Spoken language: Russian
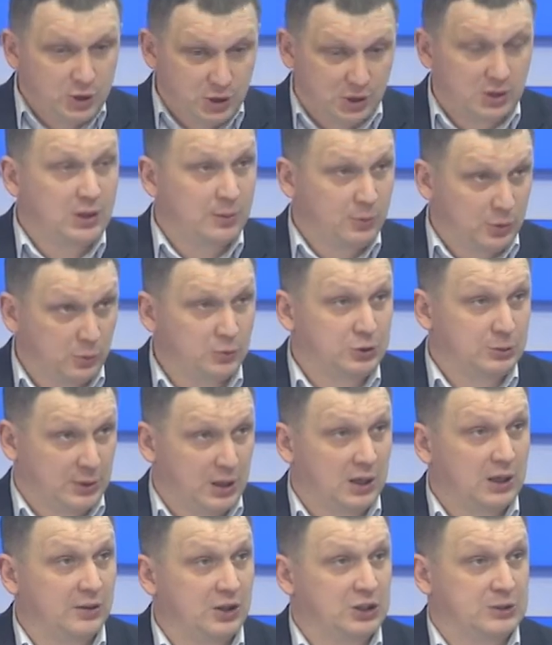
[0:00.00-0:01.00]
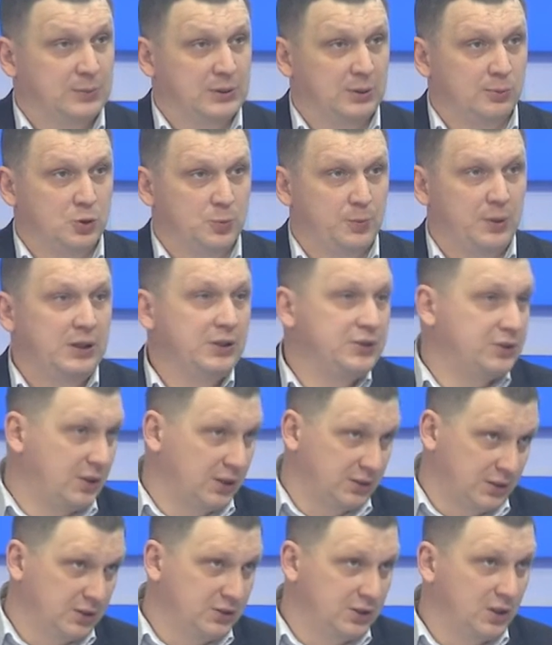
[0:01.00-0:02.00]
к нам, к людям людям, как говорится, потому что политика
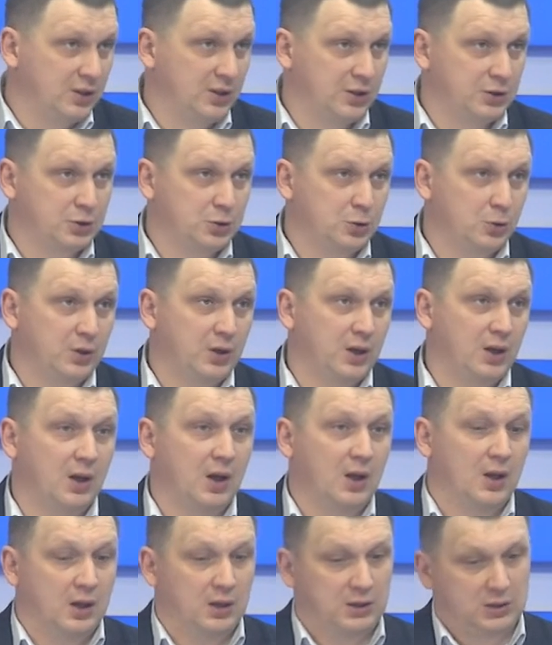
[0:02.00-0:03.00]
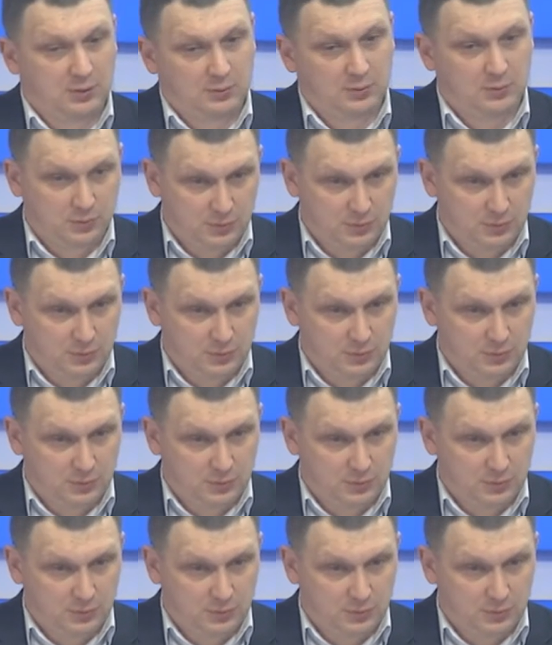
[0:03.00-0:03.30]
это отдельная история, это,